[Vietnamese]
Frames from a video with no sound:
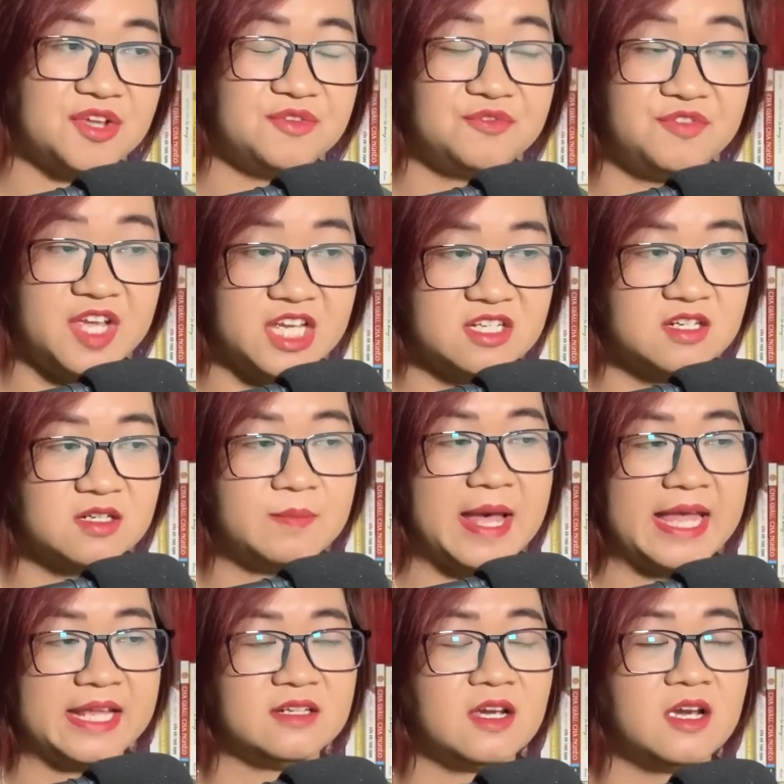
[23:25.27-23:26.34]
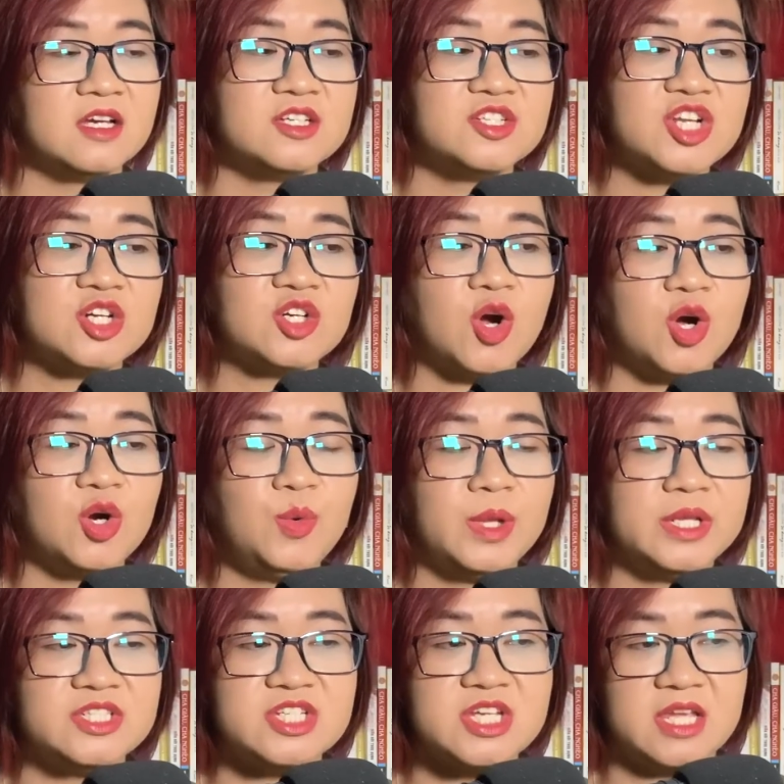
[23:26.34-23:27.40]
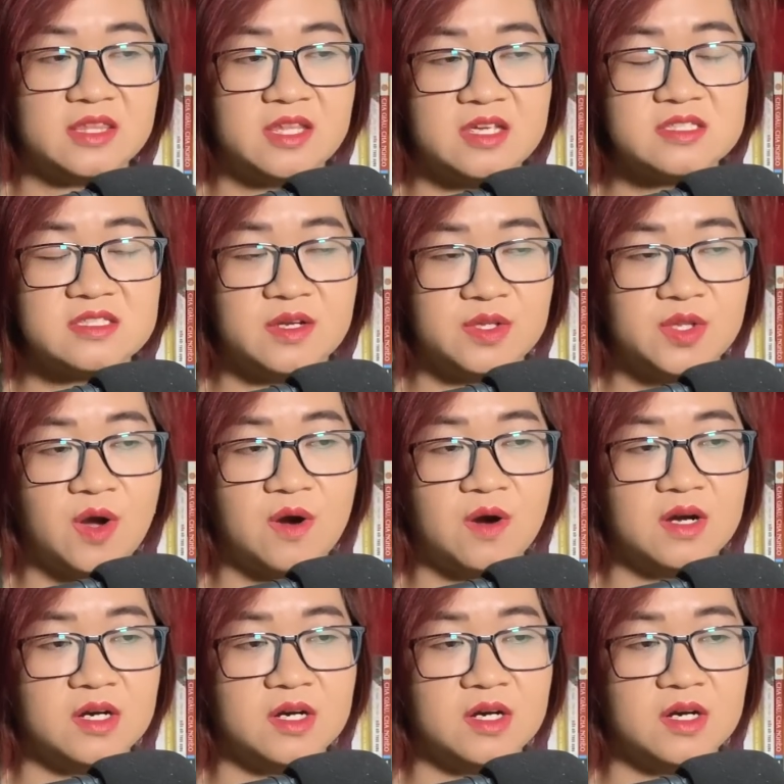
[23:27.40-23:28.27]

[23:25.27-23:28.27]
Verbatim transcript: Về cơ bản, rất khó luyện chế thế giới nhỏ